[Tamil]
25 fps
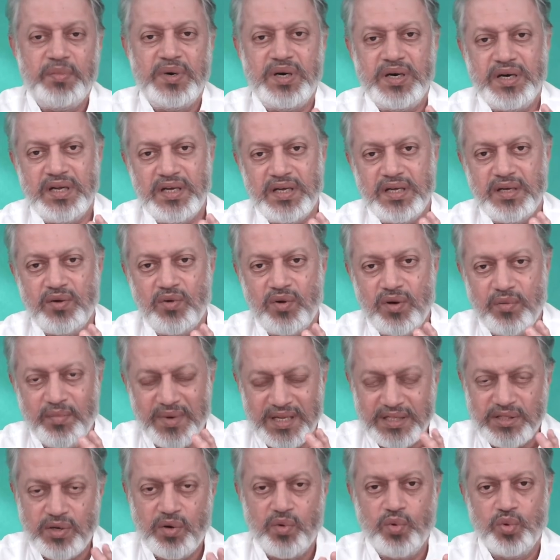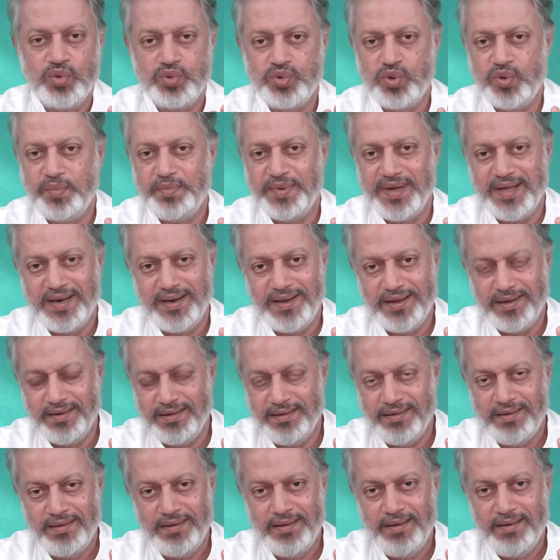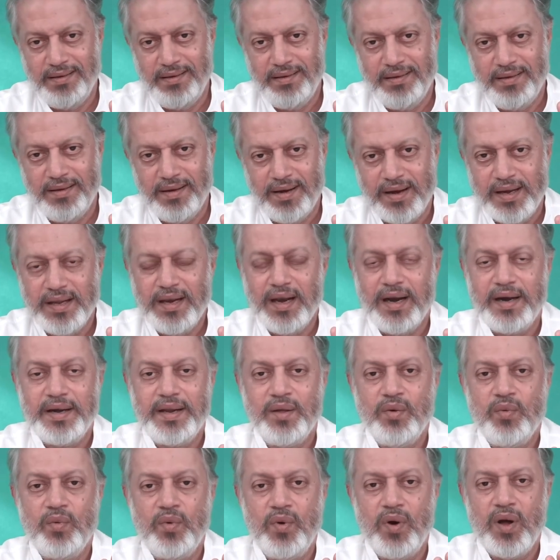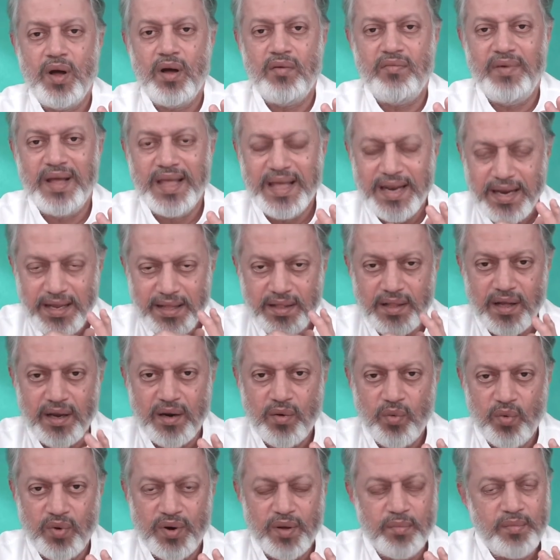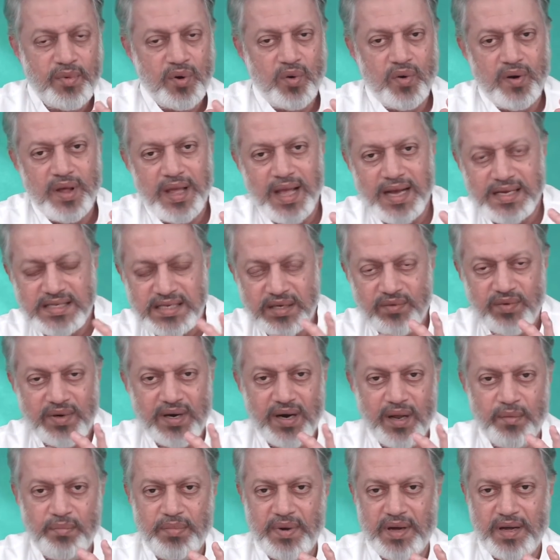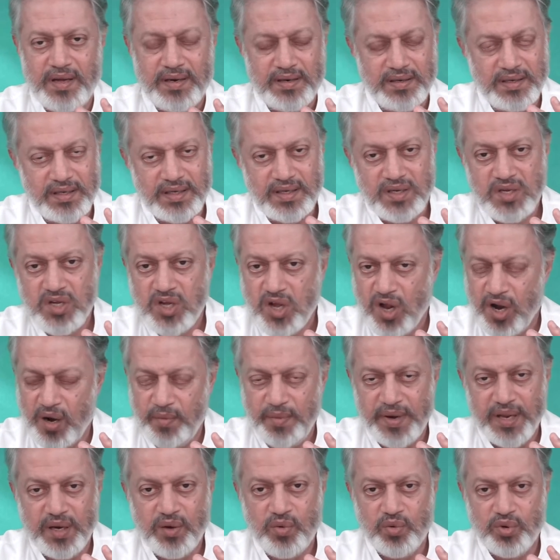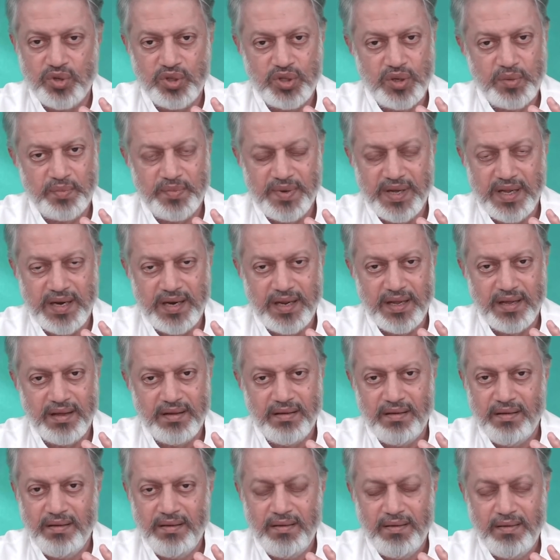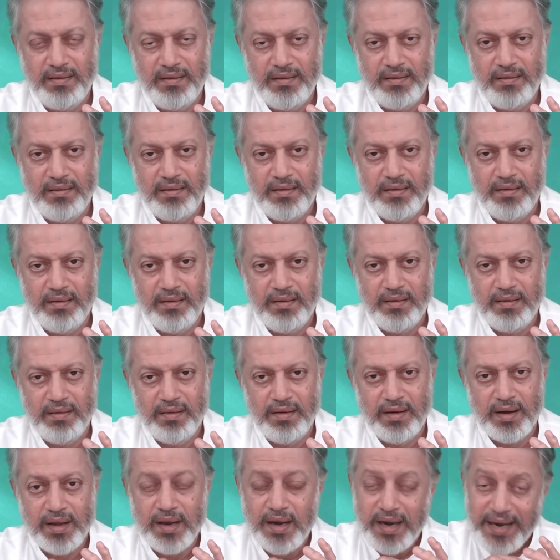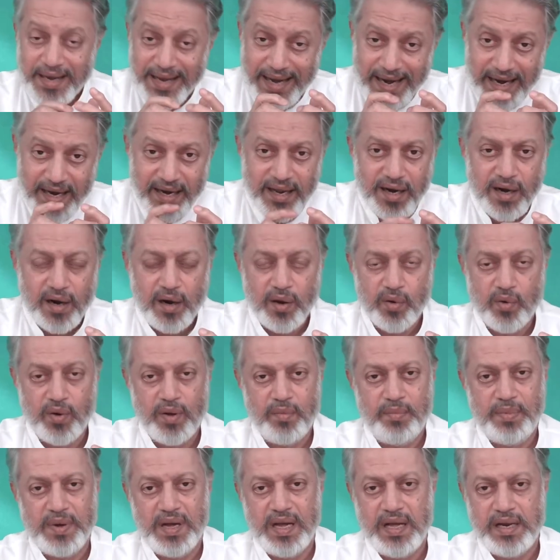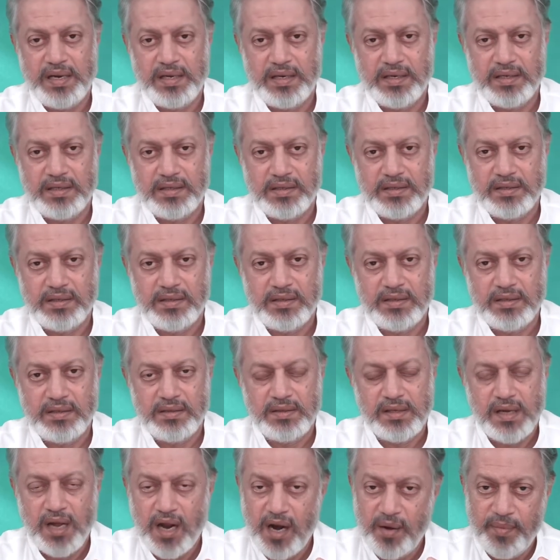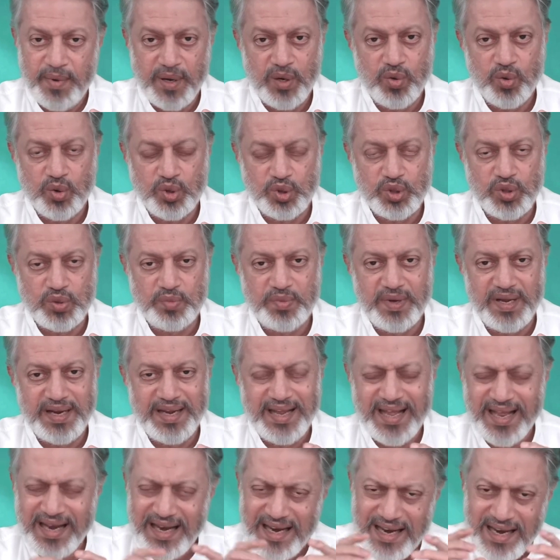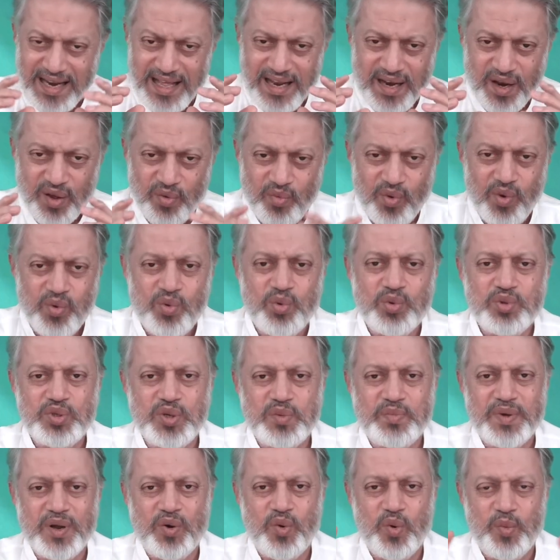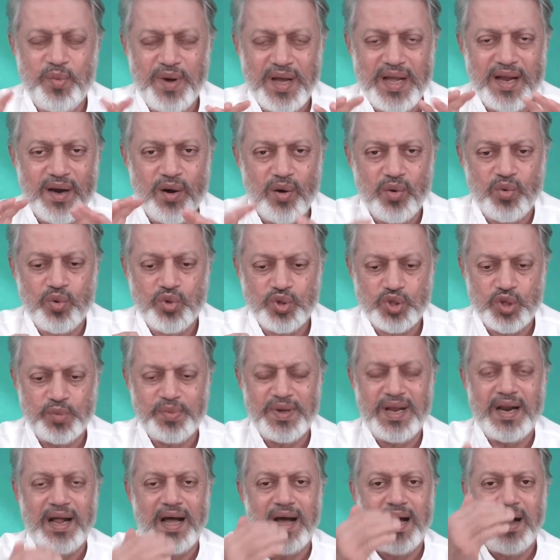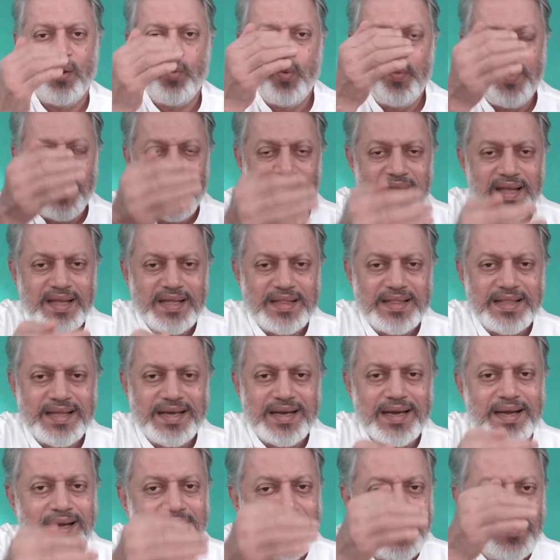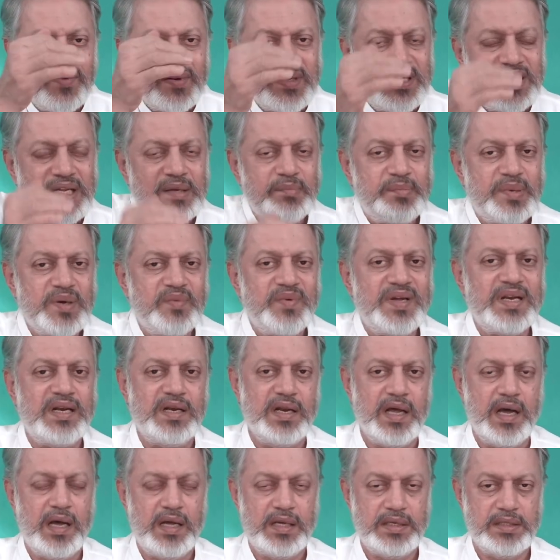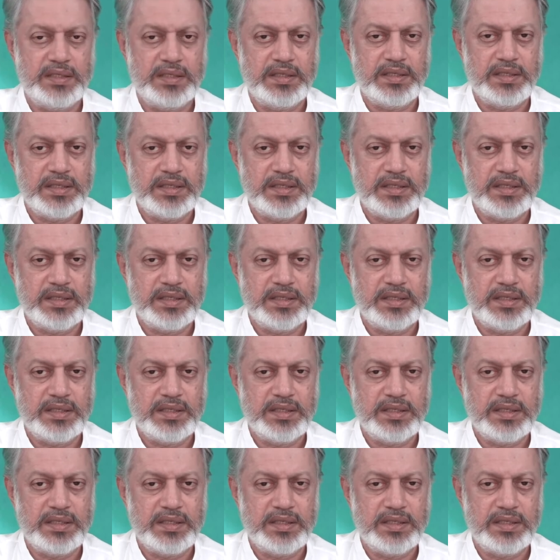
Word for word: பண்ணு ஒரு மந்திரம் கொடுத்துருப்பாரு இல்லாட்டி வேற ஏதான உடம்பினுடைய அசைவுகளை பாரு அப்படின்னு கொடுத்துருப்பாரு இல்லாட்டி எண்ணங்களை கூட பாரு அப்படின்னு கொடுத்துருப்பாரு என்னென்னவோ கொடுத்துருப்பாரு உபாயங்கள் கொடுத்துருப்பார் உபாயத்தை கவனிப்பவன் நானு